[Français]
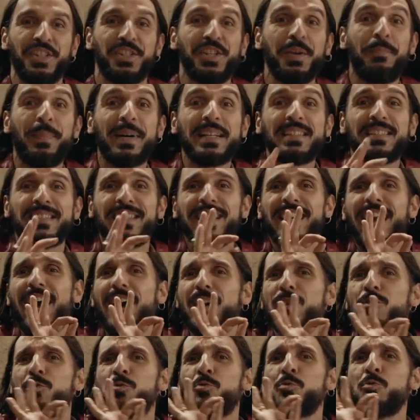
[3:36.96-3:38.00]
j'ai passé
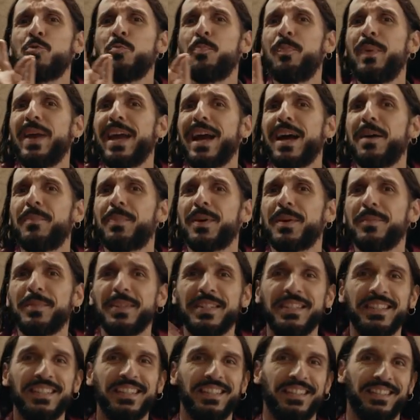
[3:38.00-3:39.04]
un super
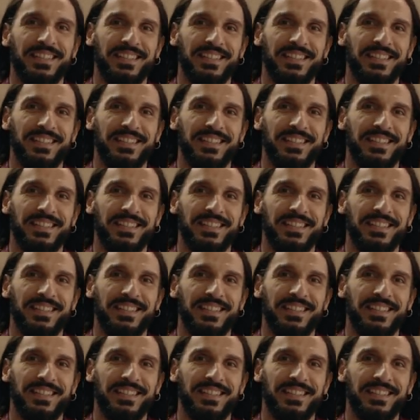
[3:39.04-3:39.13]
après-midi.